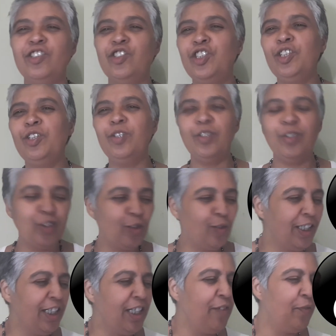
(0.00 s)
de, de um
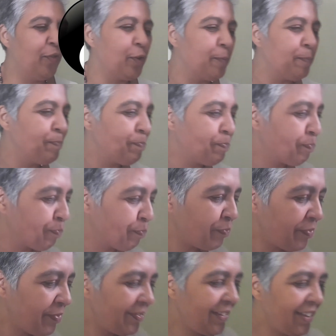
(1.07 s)
livro
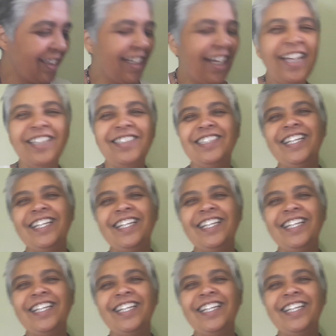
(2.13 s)
esse